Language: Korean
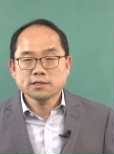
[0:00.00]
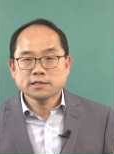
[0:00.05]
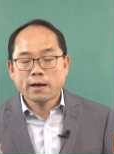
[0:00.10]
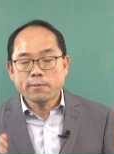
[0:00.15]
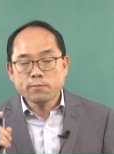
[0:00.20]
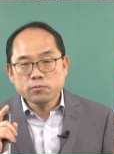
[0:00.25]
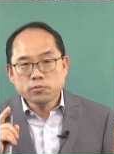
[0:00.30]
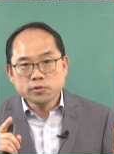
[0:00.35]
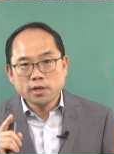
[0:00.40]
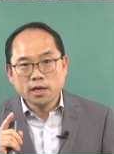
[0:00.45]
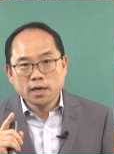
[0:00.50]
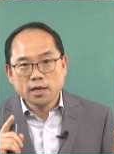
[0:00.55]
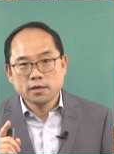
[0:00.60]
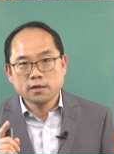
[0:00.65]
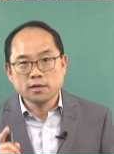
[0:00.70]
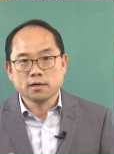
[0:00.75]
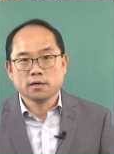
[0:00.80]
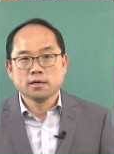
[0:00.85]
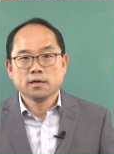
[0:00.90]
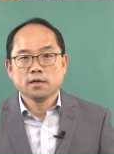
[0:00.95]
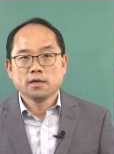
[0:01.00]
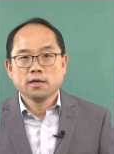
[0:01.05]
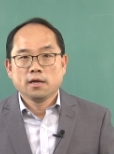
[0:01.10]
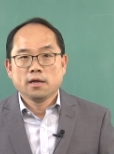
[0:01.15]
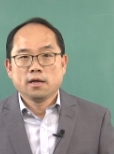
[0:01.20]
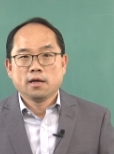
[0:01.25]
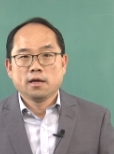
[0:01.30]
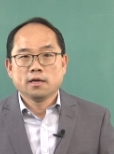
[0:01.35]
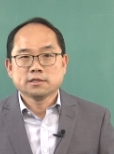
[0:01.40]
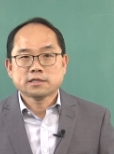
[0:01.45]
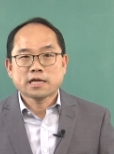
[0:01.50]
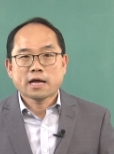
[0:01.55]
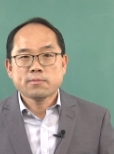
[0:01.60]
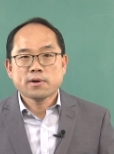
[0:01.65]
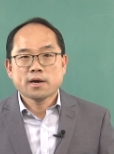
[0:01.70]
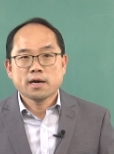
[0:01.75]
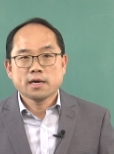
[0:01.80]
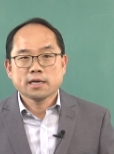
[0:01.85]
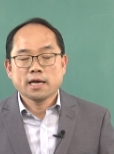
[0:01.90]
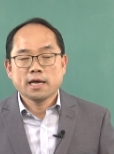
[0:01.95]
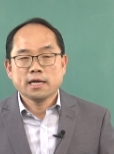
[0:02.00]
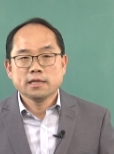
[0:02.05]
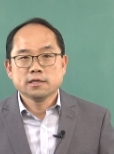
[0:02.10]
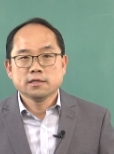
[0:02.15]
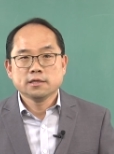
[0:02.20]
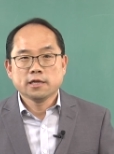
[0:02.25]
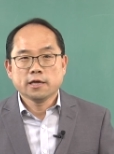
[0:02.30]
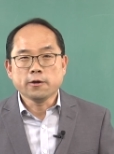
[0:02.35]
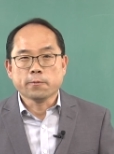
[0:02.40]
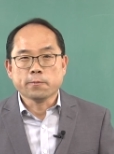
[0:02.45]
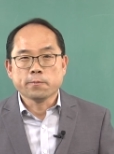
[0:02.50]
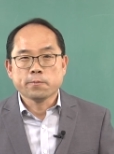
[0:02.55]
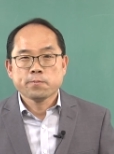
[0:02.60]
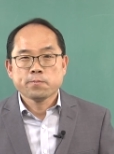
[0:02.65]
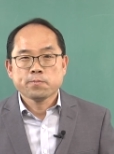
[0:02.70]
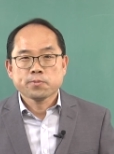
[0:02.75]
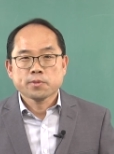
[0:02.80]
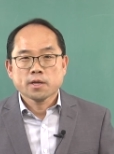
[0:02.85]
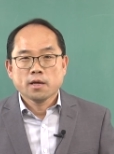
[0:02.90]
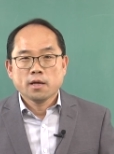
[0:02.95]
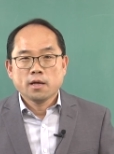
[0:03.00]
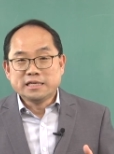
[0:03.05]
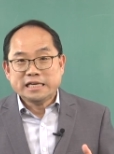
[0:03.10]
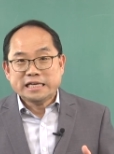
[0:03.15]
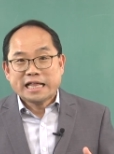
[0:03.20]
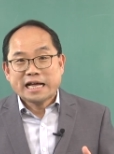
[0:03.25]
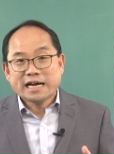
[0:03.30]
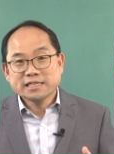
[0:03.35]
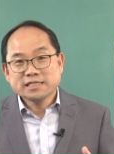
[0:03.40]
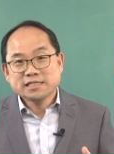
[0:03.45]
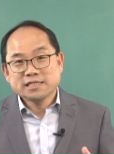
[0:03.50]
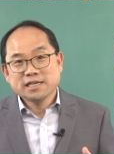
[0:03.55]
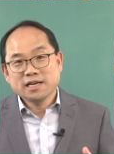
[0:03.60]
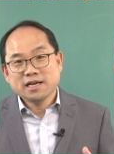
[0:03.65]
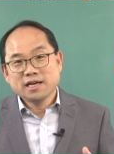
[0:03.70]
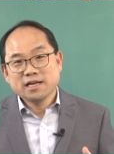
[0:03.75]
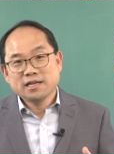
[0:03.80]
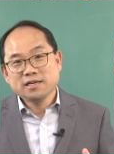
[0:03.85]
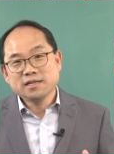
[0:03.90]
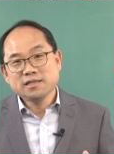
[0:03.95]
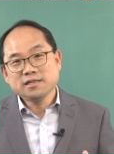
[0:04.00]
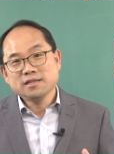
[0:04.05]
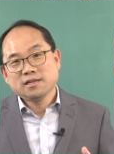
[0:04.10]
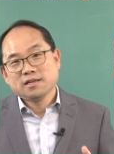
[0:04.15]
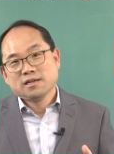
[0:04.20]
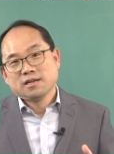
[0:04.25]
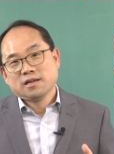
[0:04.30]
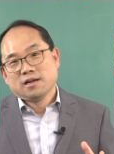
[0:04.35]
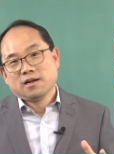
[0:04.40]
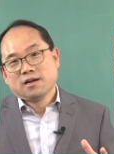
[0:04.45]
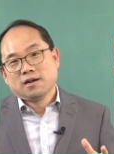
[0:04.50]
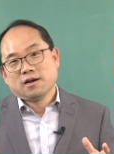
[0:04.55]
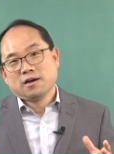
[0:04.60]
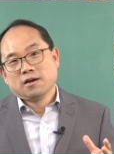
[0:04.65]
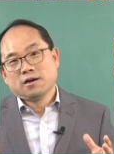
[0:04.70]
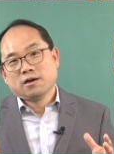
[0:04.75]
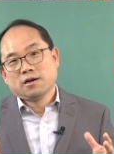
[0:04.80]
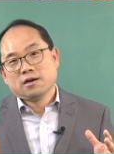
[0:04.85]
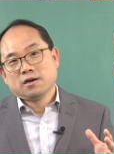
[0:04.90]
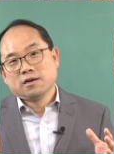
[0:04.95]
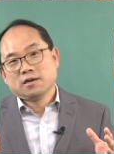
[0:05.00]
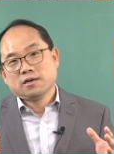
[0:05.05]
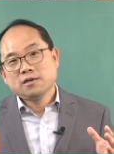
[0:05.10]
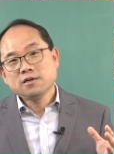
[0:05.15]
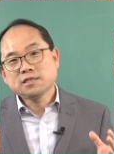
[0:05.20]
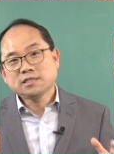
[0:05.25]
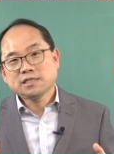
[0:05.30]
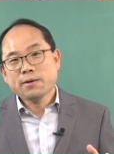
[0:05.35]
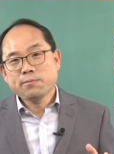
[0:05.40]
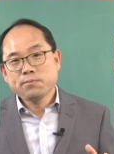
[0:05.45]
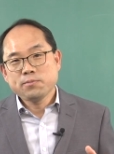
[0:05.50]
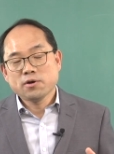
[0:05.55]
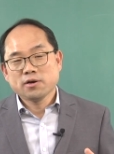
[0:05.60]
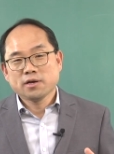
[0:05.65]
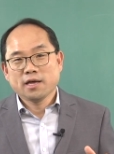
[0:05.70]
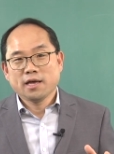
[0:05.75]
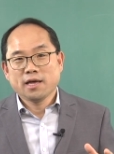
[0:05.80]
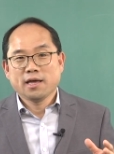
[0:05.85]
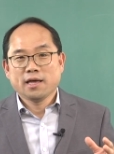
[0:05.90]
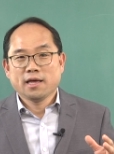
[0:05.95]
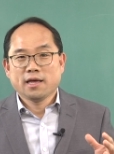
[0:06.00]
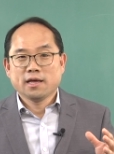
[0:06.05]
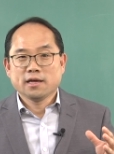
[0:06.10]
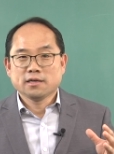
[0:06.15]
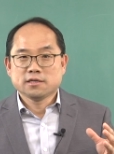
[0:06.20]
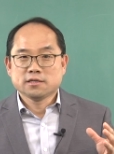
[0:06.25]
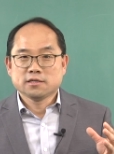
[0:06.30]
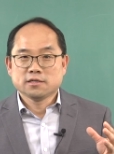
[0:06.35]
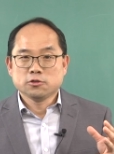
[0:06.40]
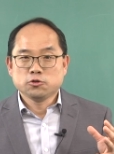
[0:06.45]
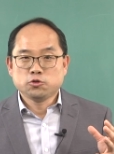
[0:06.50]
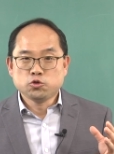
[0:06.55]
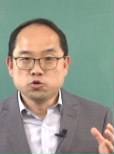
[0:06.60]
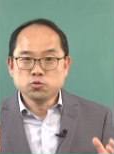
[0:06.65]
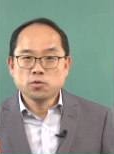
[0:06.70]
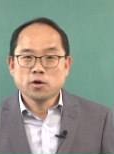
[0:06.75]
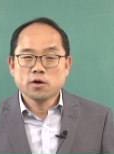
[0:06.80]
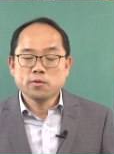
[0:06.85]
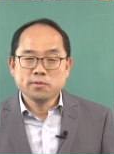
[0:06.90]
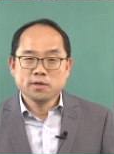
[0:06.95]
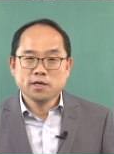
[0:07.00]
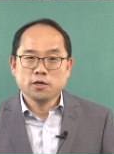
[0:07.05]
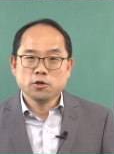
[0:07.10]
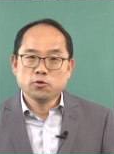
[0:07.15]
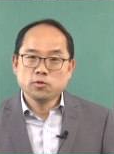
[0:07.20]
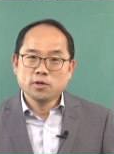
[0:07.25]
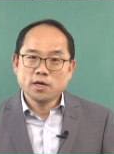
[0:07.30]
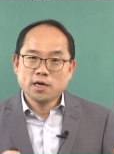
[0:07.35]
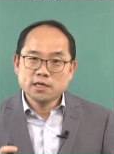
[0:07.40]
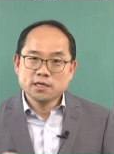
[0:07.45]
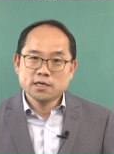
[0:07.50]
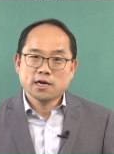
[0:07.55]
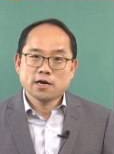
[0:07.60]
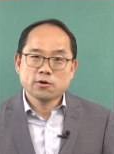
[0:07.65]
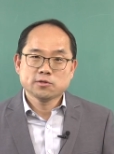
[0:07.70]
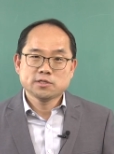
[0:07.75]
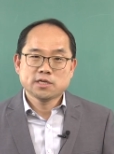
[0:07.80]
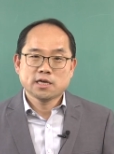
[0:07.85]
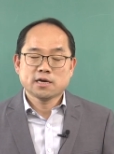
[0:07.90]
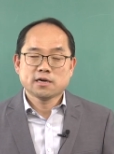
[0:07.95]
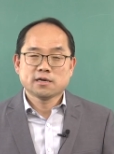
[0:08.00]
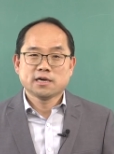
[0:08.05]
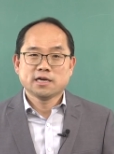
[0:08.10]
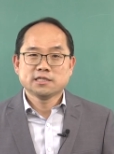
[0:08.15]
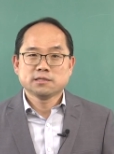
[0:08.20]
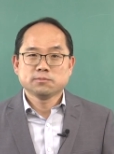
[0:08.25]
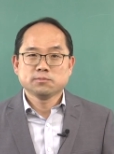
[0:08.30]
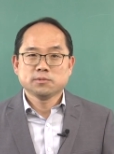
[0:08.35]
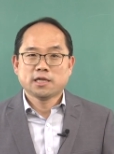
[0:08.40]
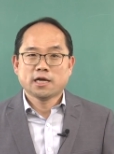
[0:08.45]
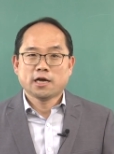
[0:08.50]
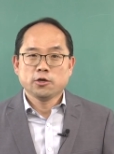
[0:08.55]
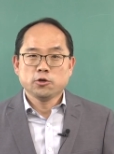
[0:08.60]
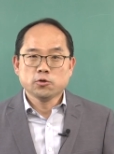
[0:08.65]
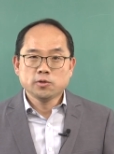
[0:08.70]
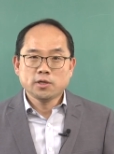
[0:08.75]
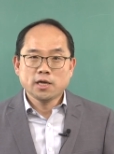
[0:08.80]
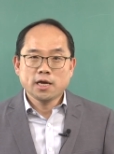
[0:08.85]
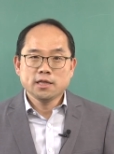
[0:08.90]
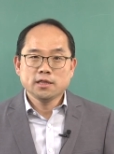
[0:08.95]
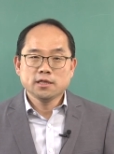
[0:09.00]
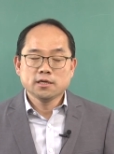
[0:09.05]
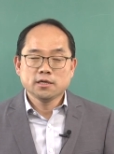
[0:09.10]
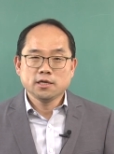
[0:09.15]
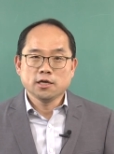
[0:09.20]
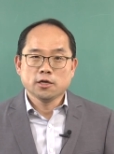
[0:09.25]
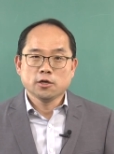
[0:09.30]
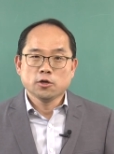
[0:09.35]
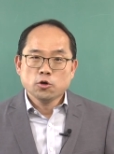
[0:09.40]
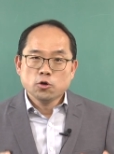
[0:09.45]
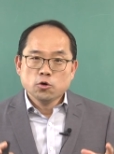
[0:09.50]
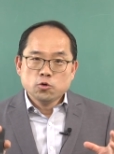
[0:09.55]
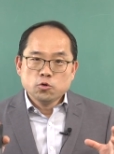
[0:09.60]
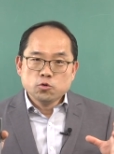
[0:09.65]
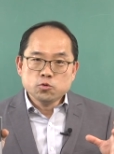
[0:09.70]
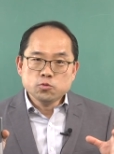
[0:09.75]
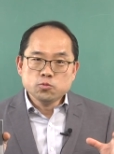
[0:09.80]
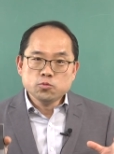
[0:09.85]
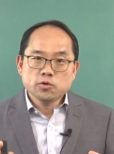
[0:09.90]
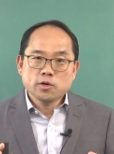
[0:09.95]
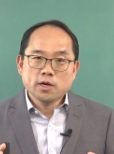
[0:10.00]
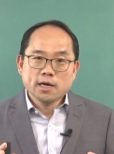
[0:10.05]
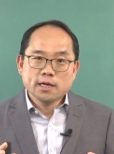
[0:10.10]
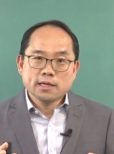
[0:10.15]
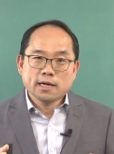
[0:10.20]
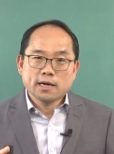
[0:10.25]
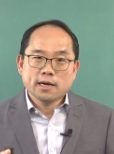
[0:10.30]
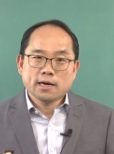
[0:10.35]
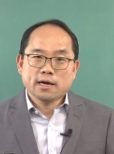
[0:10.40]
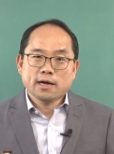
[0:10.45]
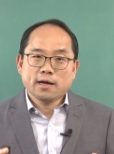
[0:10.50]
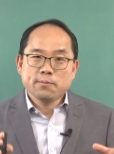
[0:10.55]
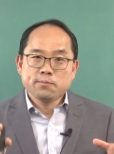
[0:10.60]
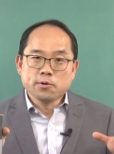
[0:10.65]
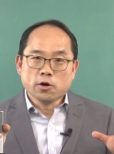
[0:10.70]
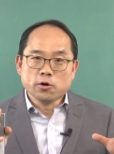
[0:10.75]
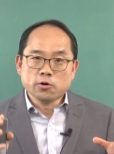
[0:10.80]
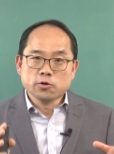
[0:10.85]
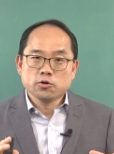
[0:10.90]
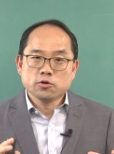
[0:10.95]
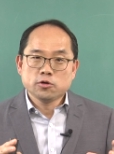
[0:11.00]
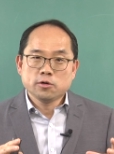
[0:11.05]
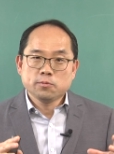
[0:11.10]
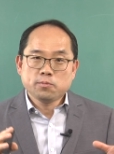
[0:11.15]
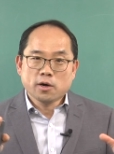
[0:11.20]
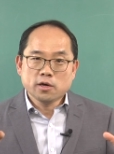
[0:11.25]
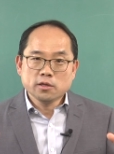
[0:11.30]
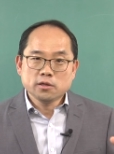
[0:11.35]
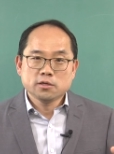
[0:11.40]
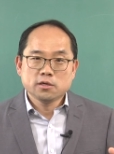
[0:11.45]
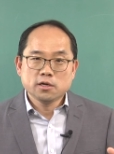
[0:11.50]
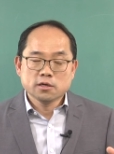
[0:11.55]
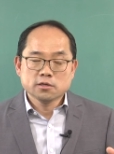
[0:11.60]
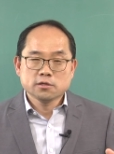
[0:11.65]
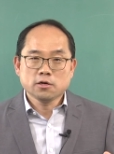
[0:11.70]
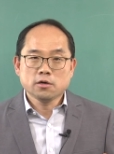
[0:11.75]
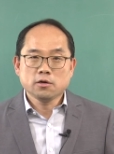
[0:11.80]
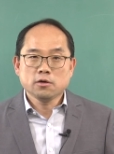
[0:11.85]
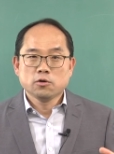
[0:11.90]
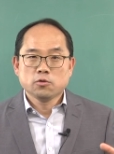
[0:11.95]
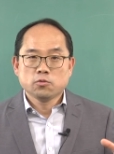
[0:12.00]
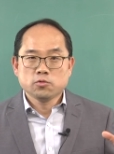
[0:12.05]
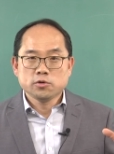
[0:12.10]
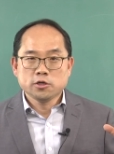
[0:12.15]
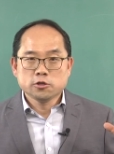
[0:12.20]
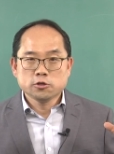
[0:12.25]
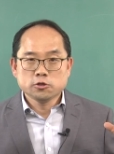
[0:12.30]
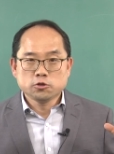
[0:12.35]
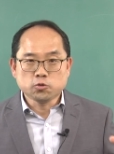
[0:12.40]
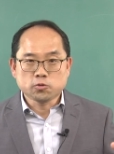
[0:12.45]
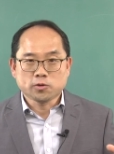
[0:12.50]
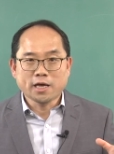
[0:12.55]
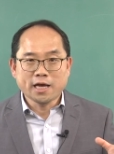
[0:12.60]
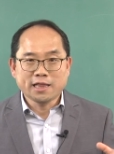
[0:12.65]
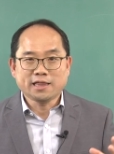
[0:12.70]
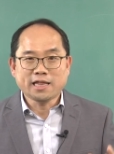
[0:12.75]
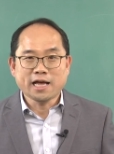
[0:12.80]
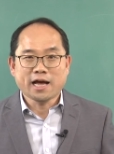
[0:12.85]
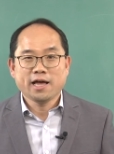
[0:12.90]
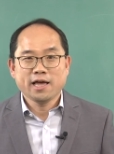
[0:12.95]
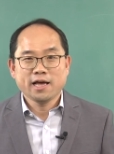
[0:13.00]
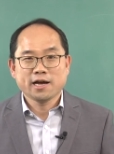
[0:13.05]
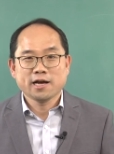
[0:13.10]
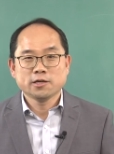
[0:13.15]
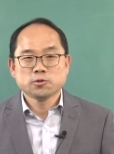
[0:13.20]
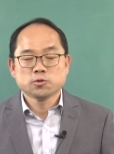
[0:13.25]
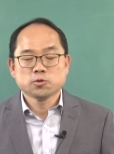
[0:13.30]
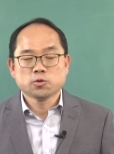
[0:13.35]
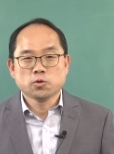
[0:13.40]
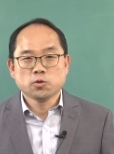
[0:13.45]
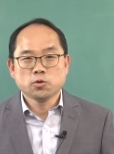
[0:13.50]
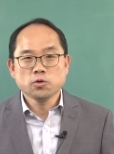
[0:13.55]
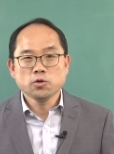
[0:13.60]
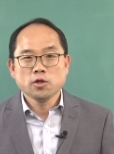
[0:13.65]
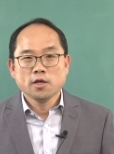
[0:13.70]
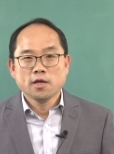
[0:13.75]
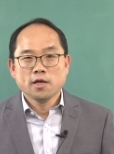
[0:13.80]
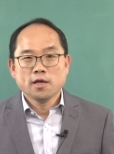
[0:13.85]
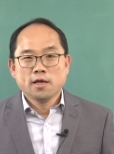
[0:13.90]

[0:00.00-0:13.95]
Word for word: 3분의 1을 사망하게 했는데요. 이 당시에는 어, 흑사병의 그 주범이 유대인이라고 생각을 했습니다. 유대인들이 우물에다가 병균을 퍼뜨려서 우리를 죽게 했다 해가지고